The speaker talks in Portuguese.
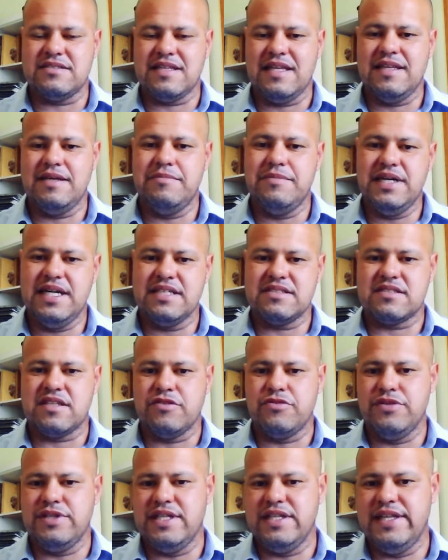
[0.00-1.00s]
alemãs,
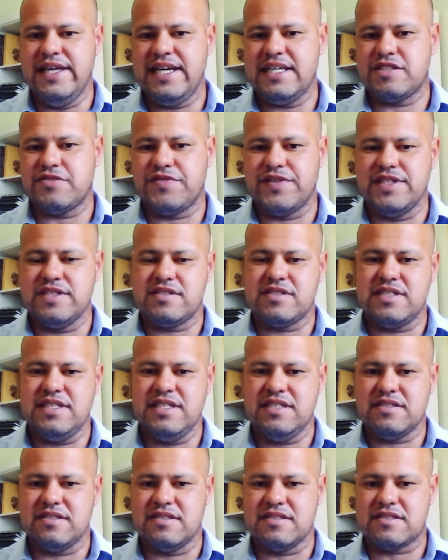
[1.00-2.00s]
estadunidenses,
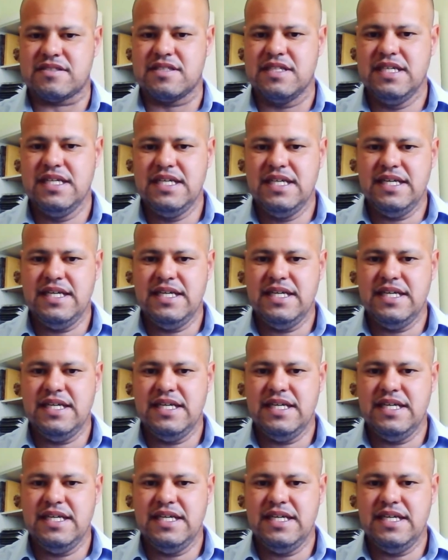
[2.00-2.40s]
francesas,